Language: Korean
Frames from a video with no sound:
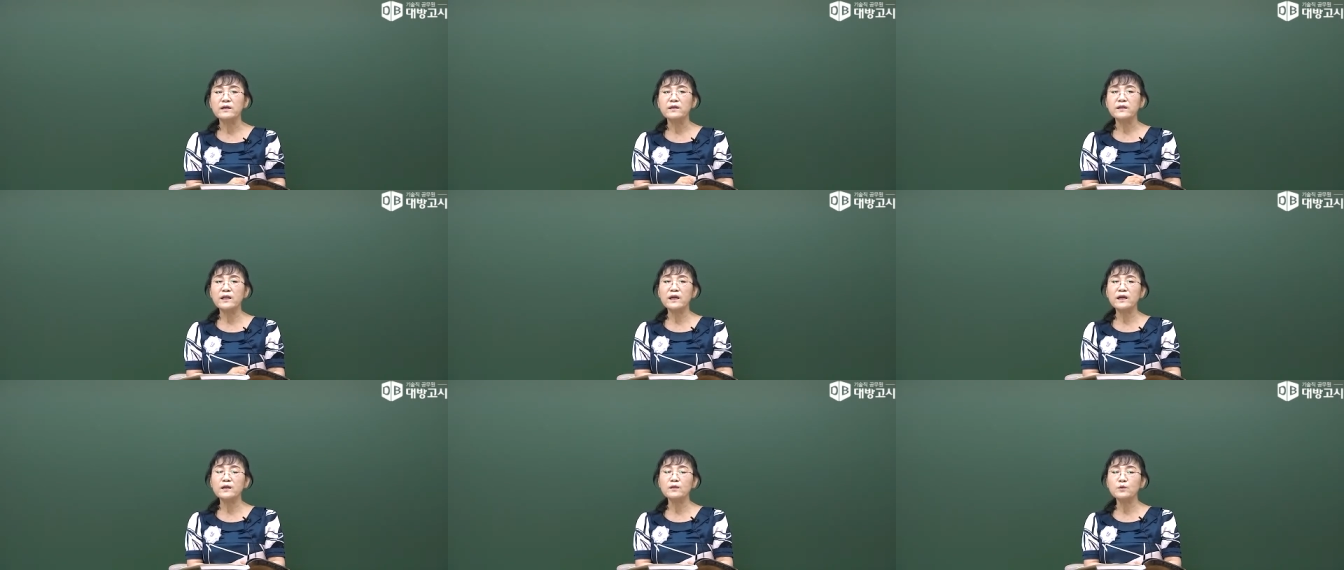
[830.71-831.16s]

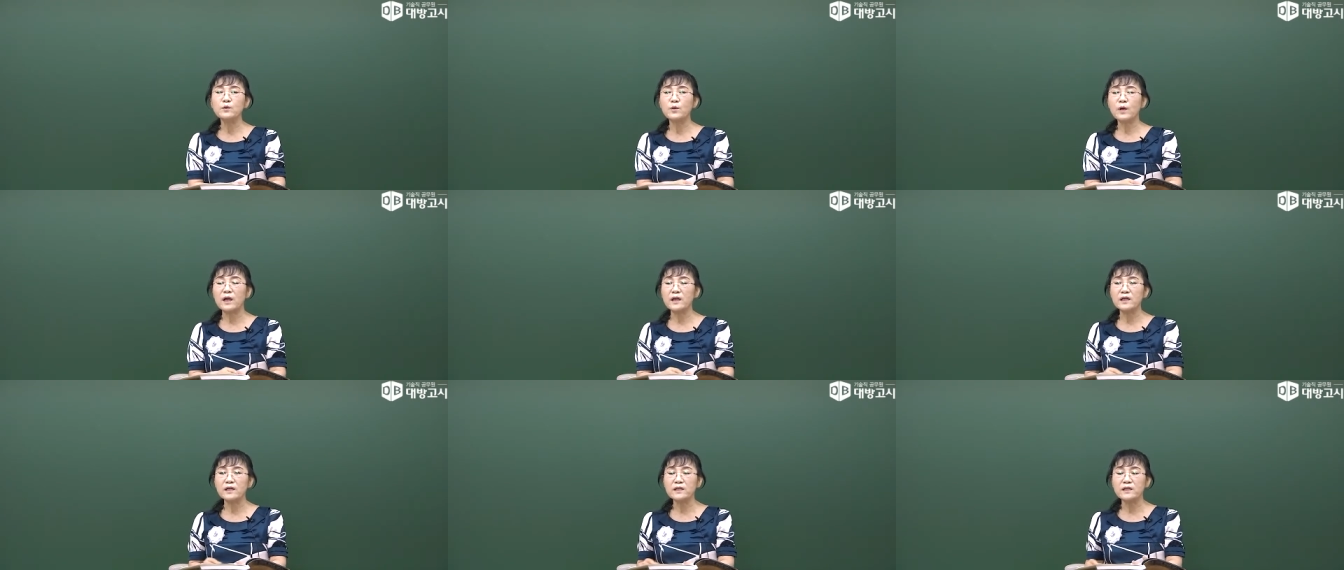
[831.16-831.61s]
내가 또
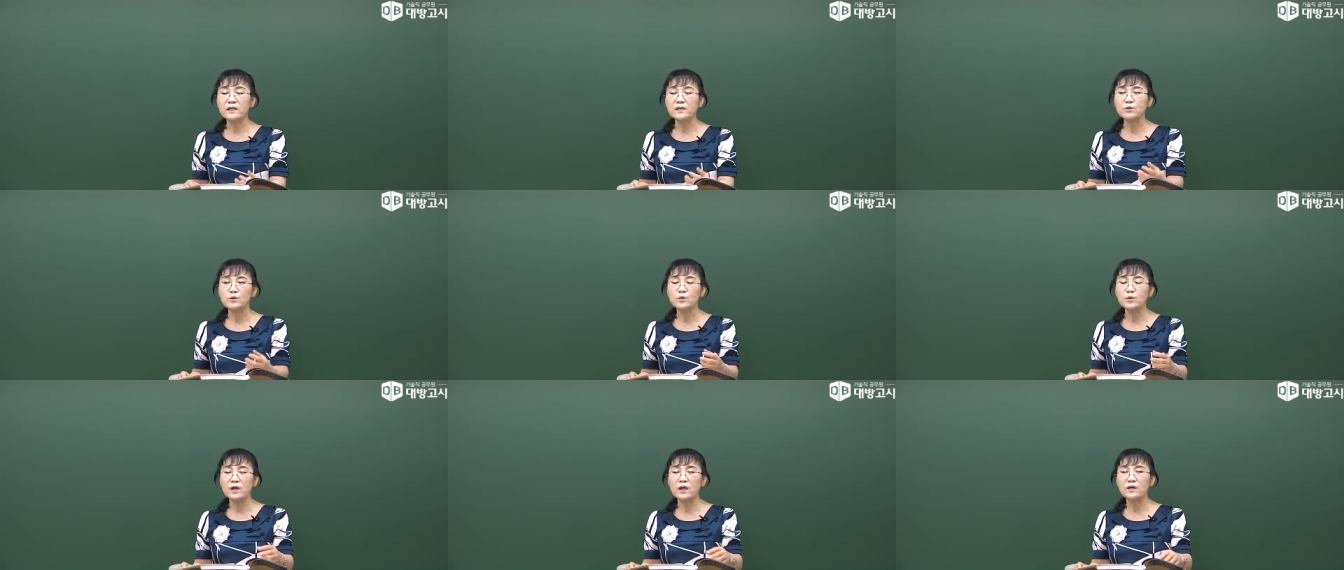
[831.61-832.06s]
가르칠 때
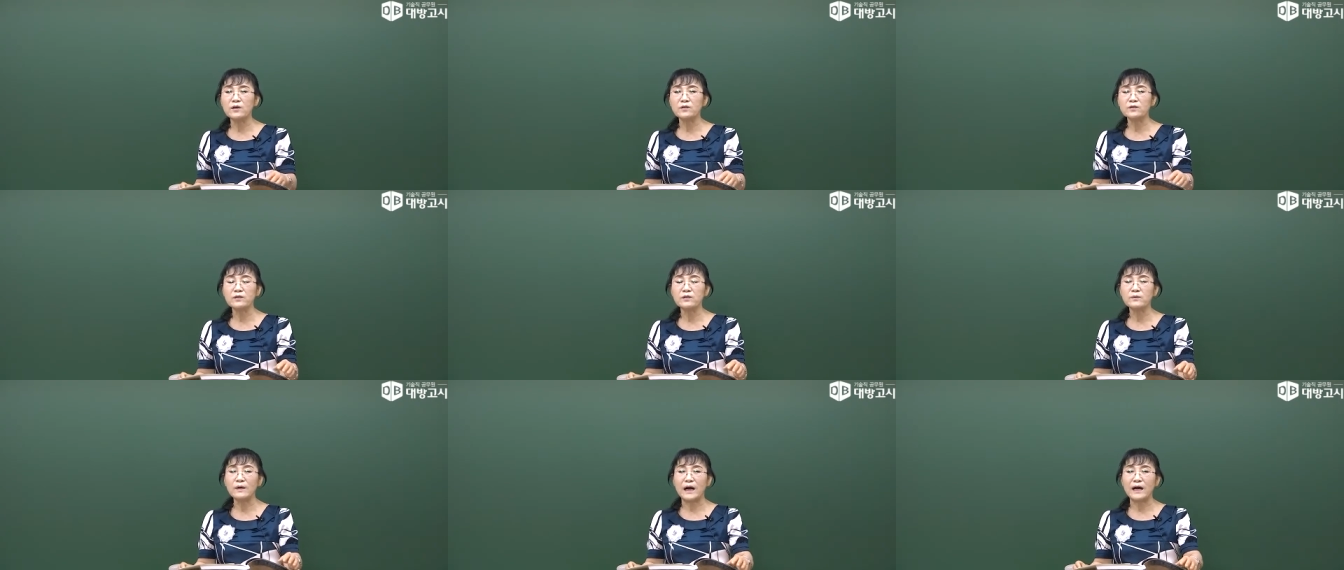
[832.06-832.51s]
중요한
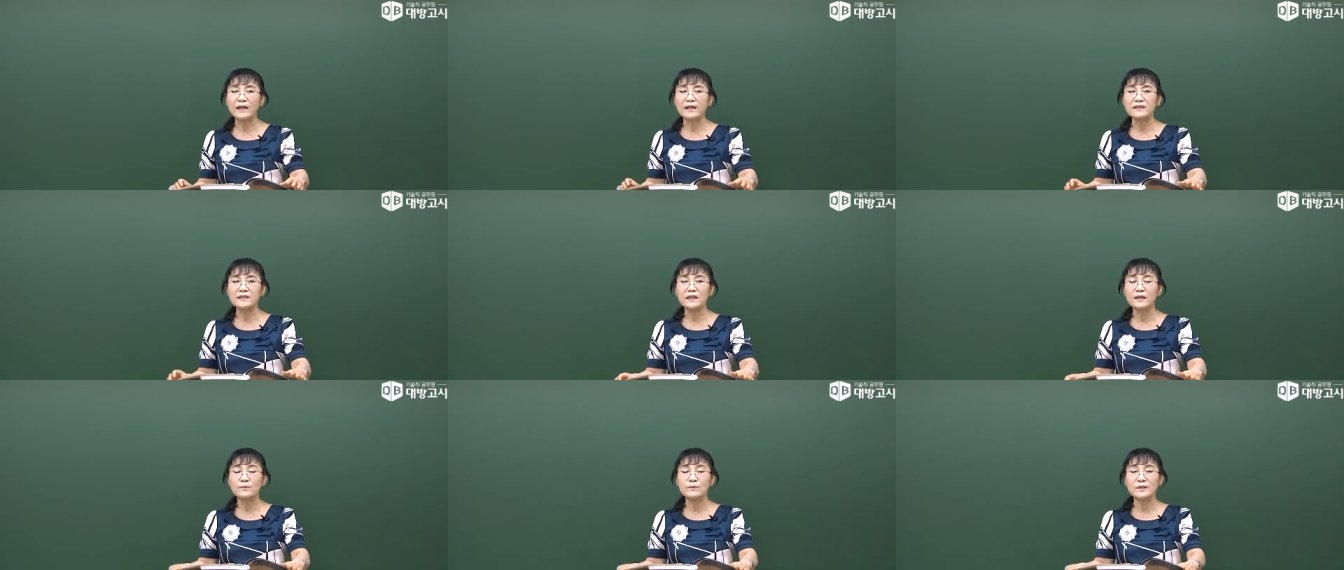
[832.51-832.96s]
것들을
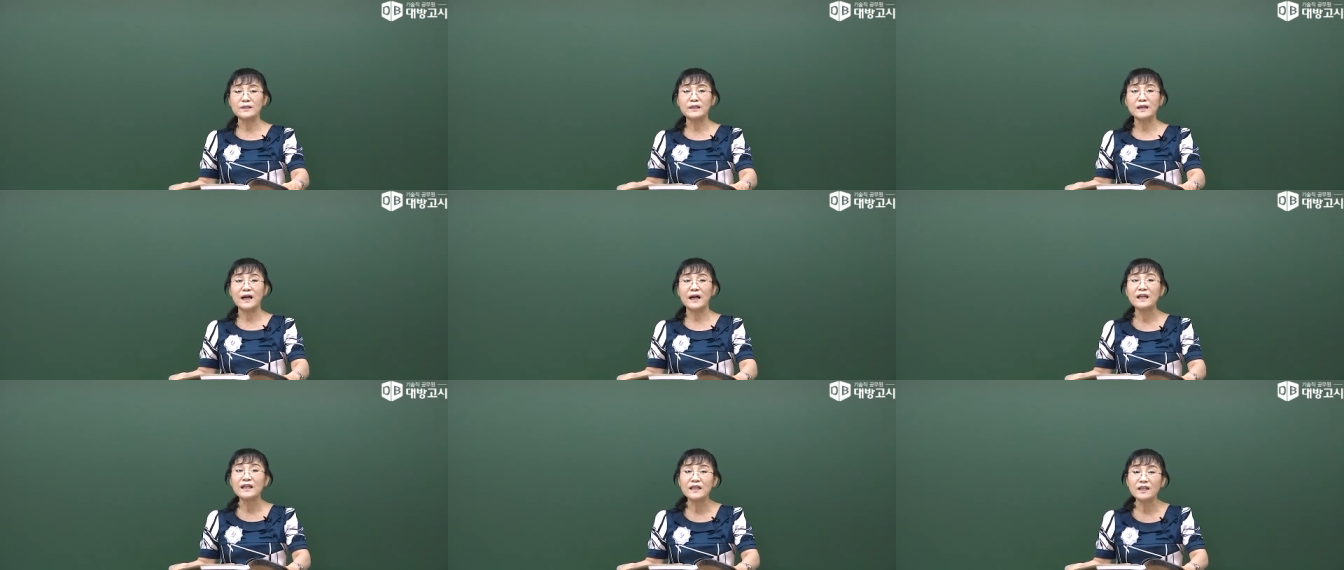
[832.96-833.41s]
아랫사람들한테
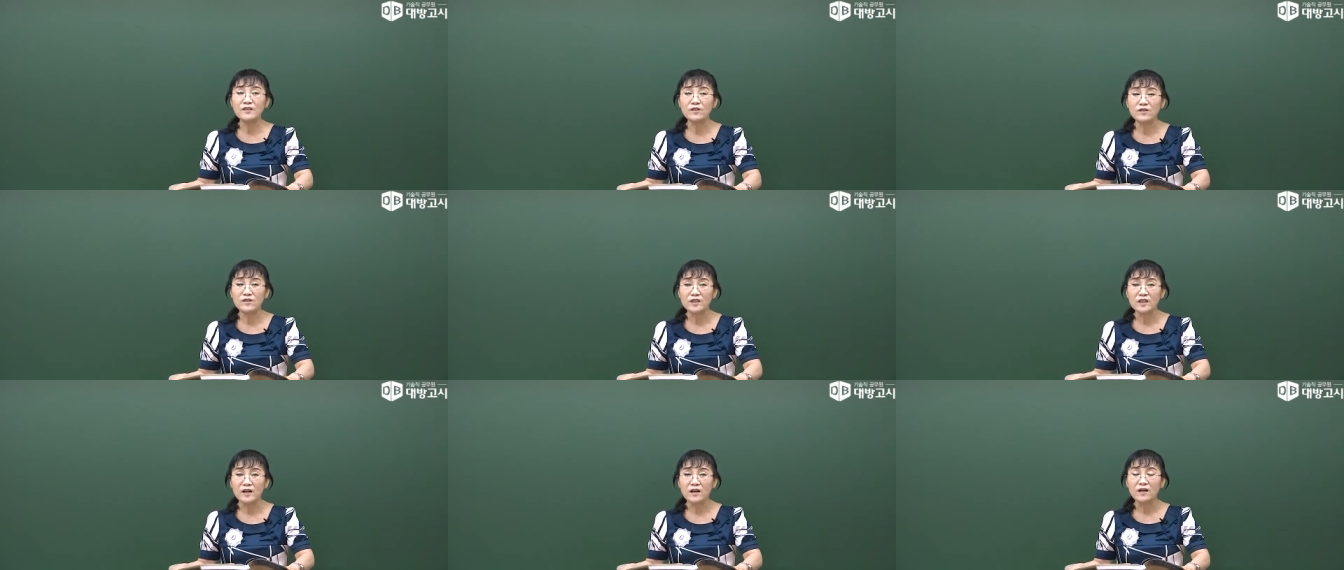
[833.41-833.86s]
가르치는
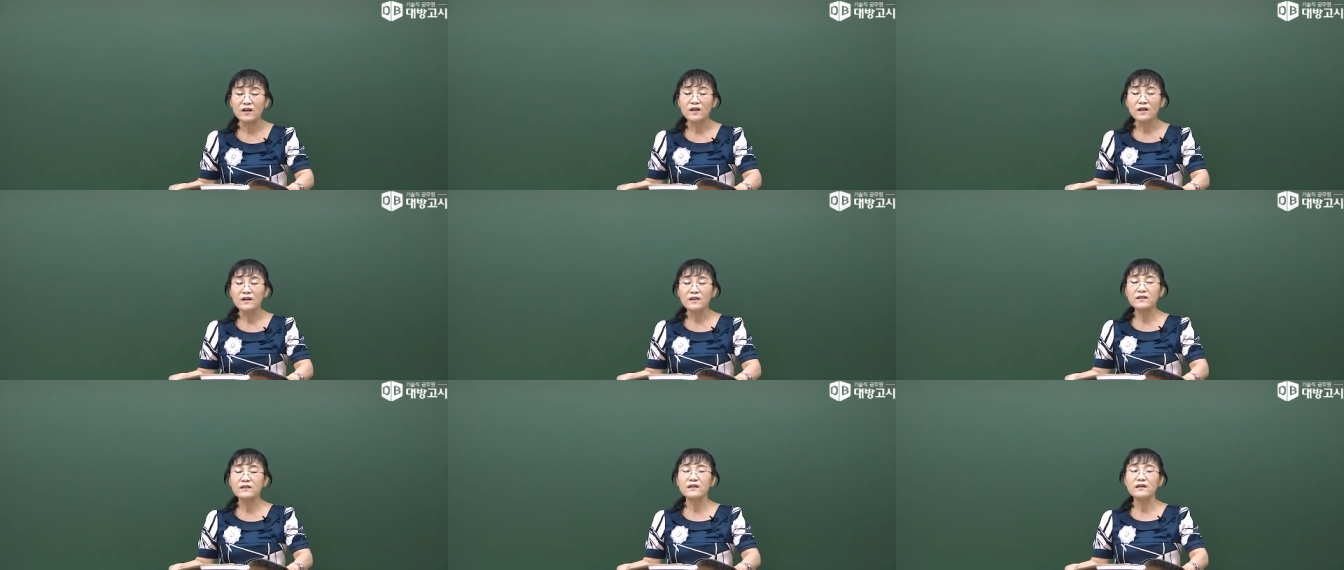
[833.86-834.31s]
거지요.
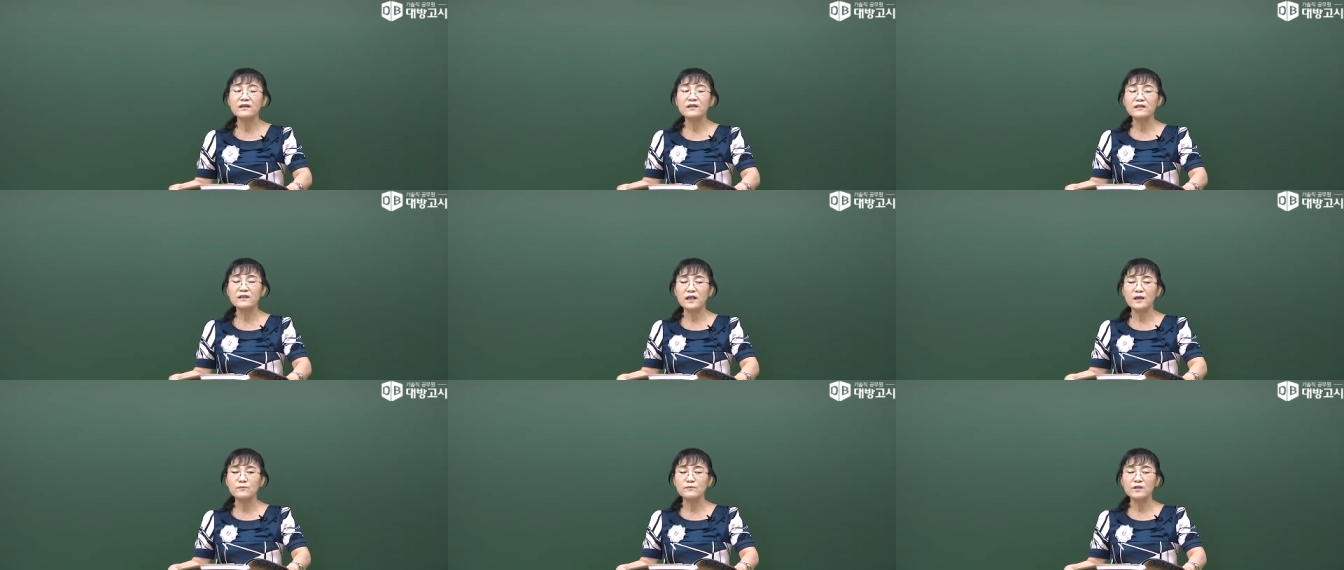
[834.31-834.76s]

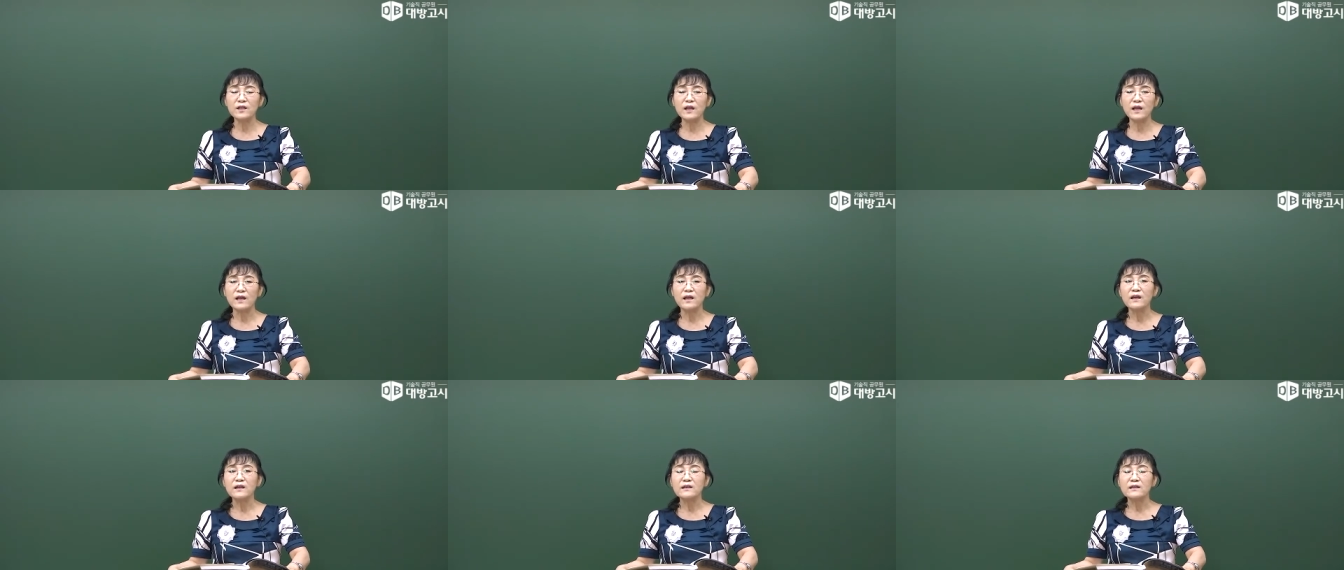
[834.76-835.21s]
그렇기 때문에